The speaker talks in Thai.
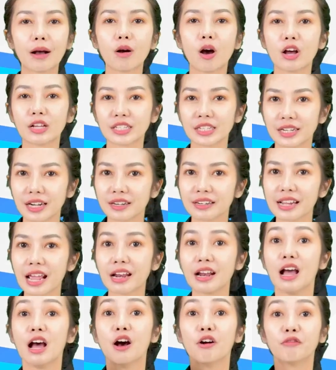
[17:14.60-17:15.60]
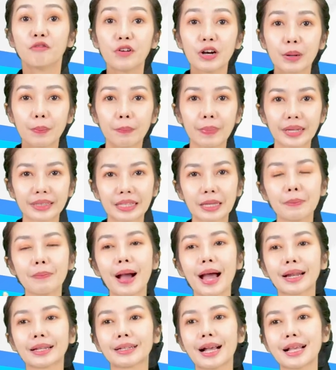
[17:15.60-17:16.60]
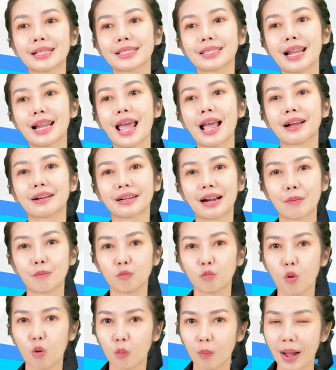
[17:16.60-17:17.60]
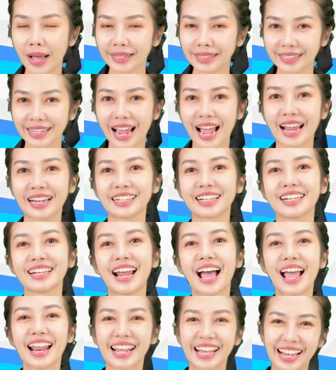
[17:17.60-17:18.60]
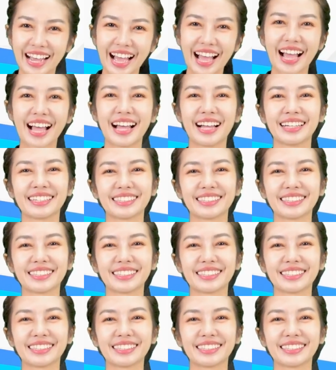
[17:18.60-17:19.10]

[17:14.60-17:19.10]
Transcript: วขอเชิญนักเรียนฝึกปฏิบัติการแสดงรำวงมาตรฐานกันได้เลยค่ะ